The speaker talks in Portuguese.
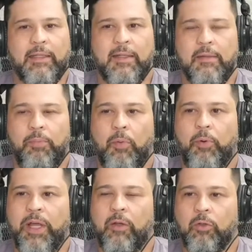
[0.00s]
é assim, pô, por
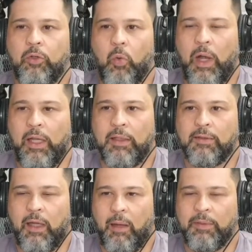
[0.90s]
que, que eu não tô ali,
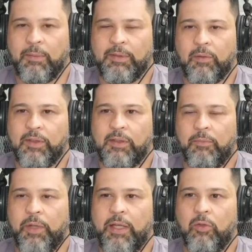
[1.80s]
sabe? Sabe é. essa coisa assim,
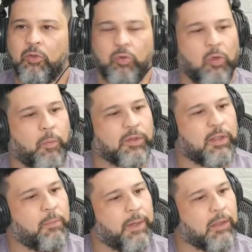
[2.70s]
por que, que não sou eu que é. posso
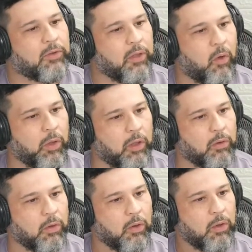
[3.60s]
ali pelado é. tranquilo? É.
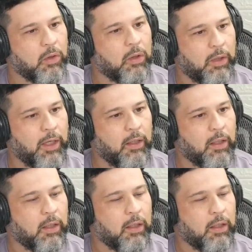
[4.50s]
Né? Eita, vamos é. lá,